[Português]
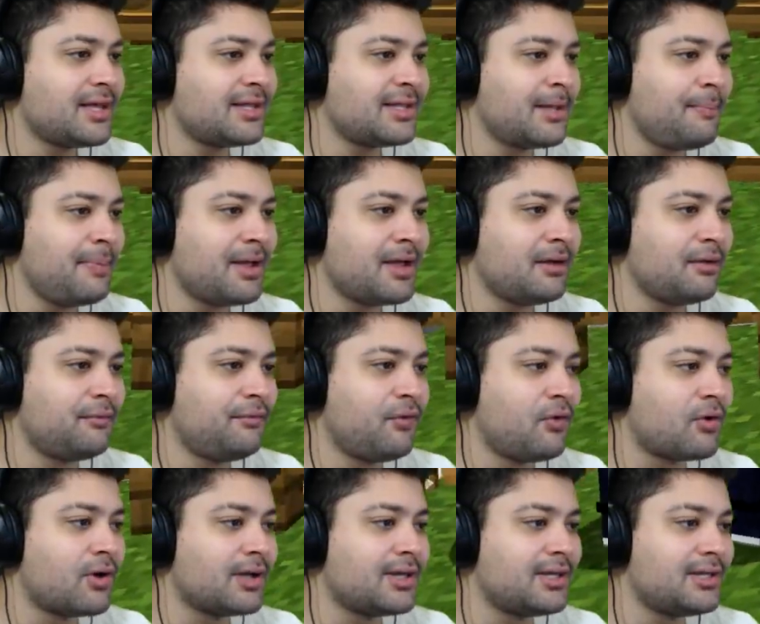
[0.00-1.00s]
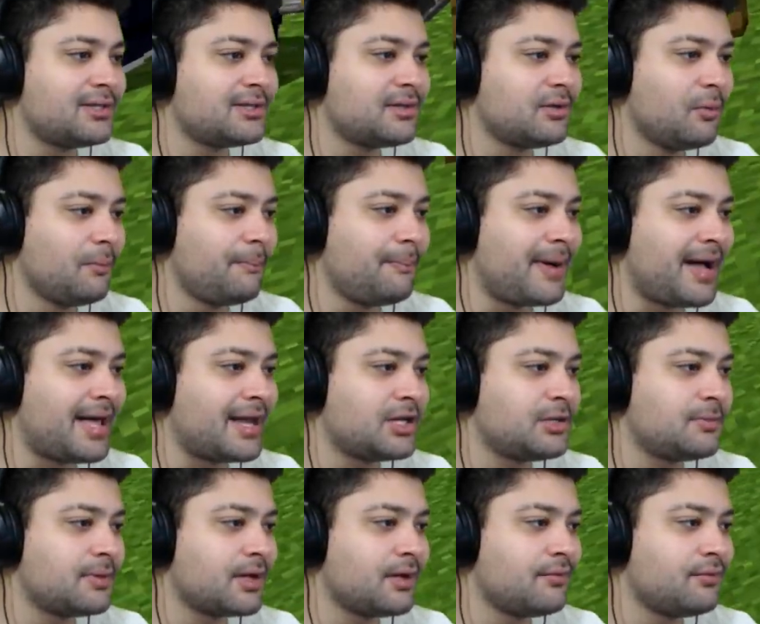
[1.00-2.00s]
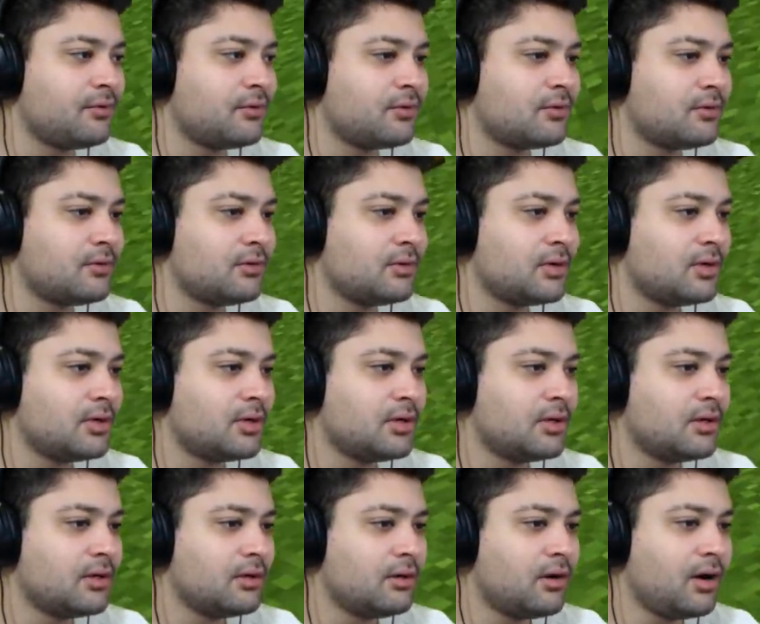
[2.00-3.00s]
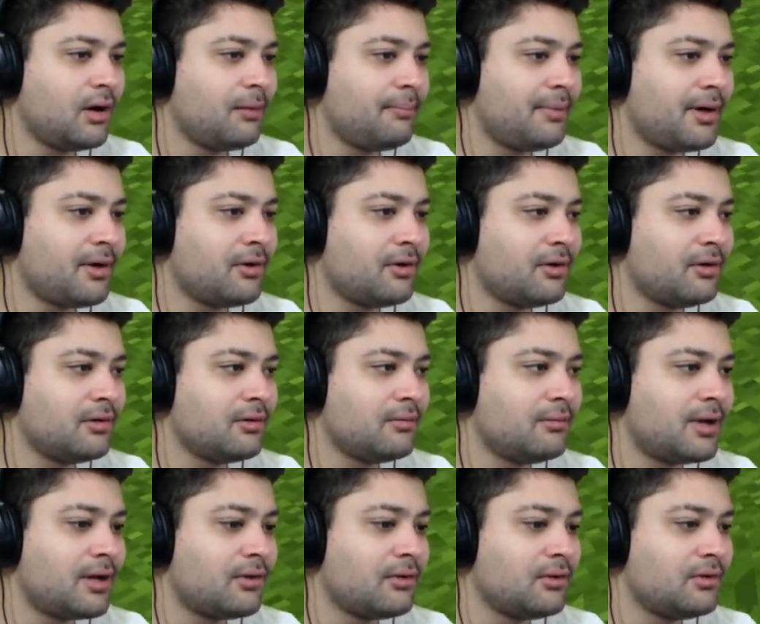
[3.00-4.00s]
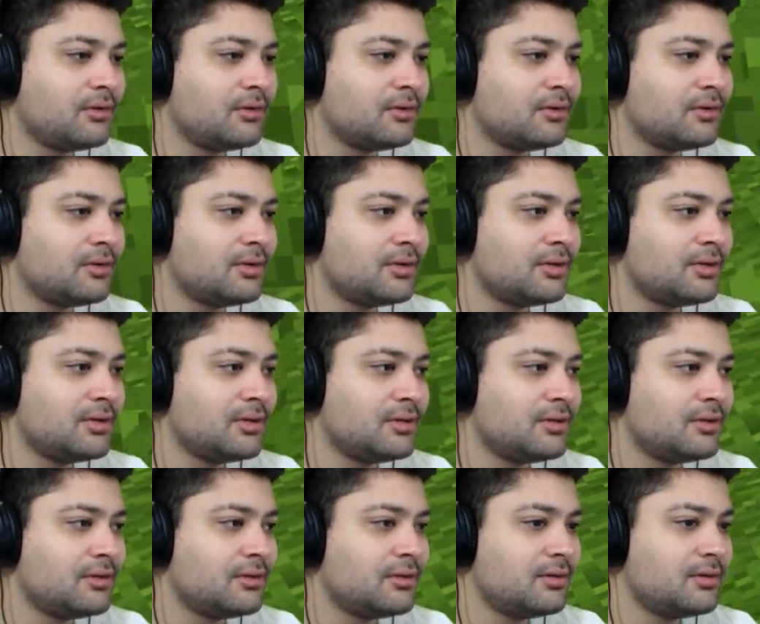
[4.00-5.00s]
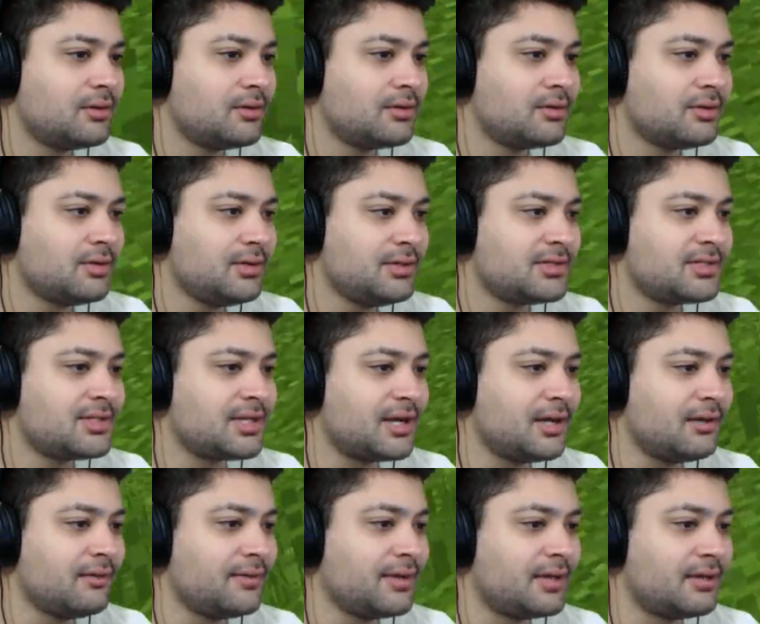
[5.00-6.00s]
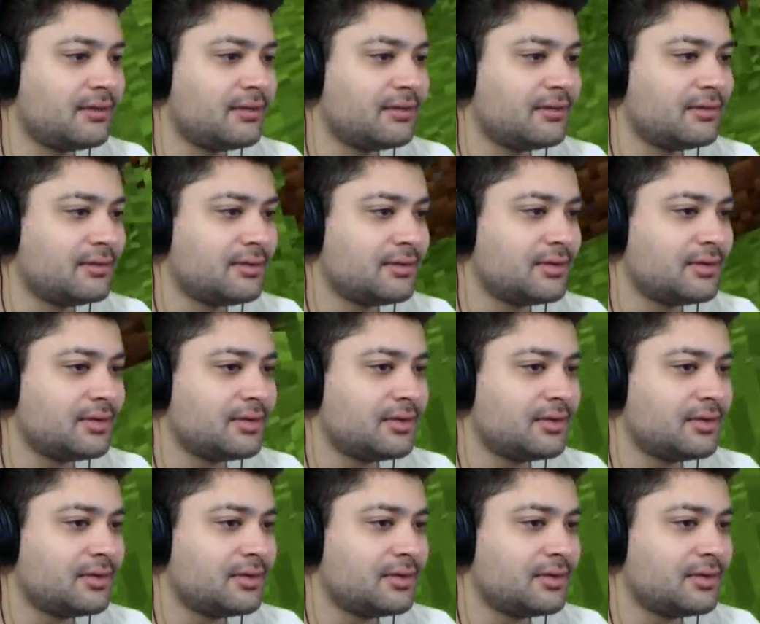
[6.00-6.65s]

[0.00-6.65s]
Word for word: E o que que tá pegando fogo aqui desde que não para de pegar fogo? Ó, oh, parou. Barulho. É, porque tá Estranho, tá longe, né?